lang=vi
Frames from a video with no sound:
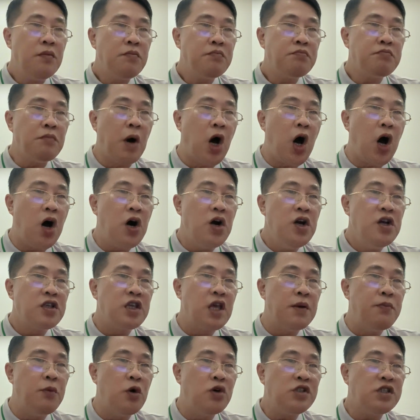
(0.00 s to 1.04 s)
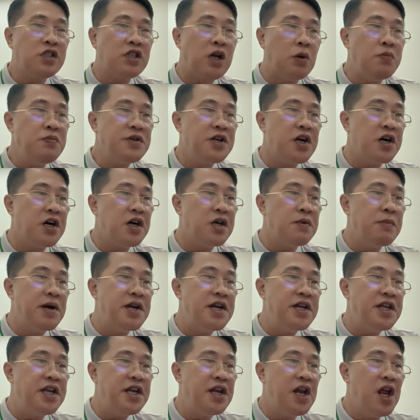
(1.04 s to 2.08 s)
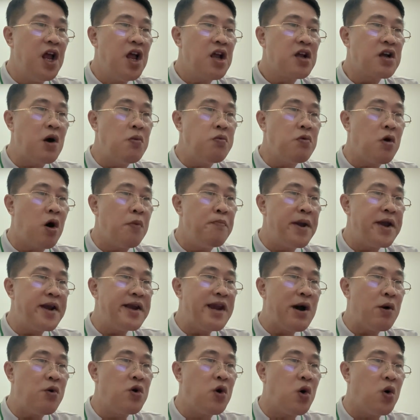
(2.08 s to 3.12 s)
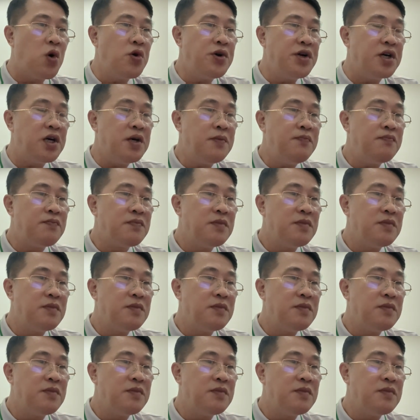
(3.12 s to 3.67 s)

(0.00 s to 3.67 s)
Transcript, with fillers: Bò họ chỉ muốn sống đời bình yên, không còn bị đau khổ nữa.